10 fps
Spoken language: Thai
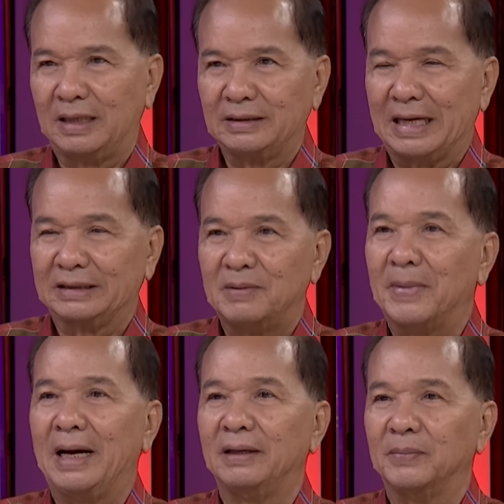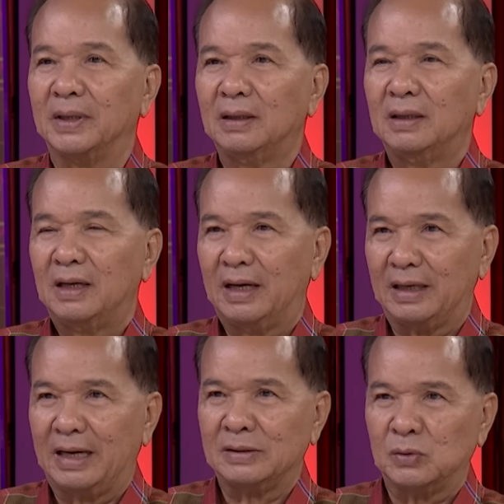หลังจากที่มาเห็นไหมอั
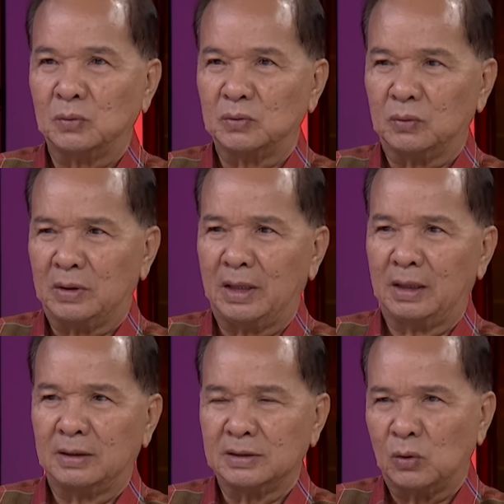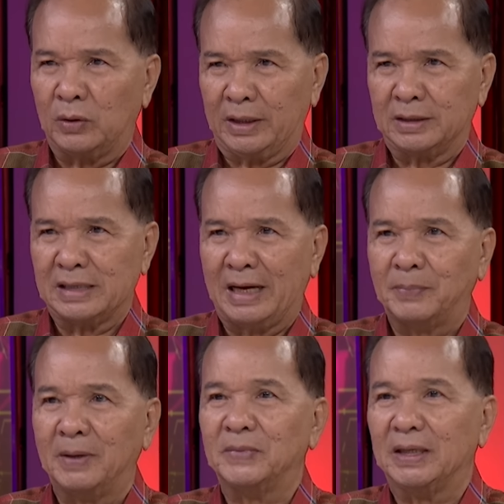ยการสูงสุดเรียกแล้วก็ส่งเอกสาร
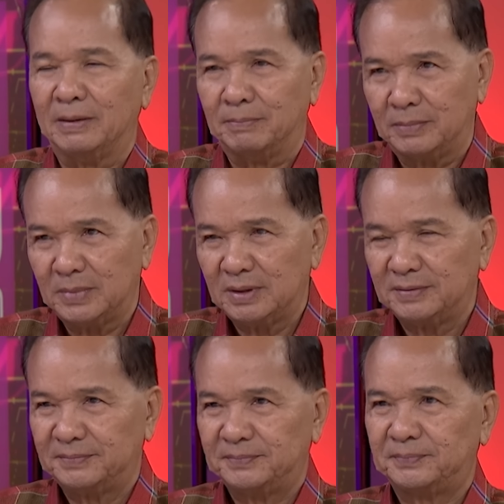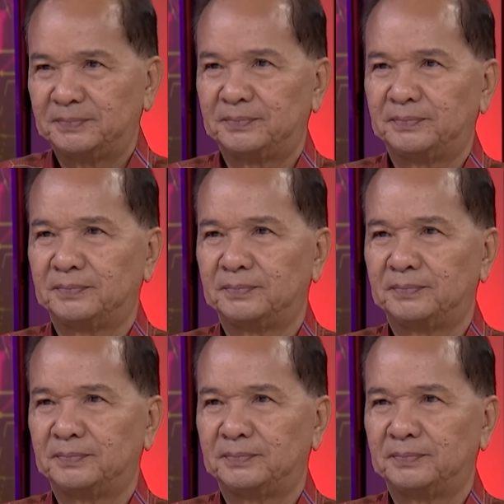เพิ่มเติมทราบแล้วก็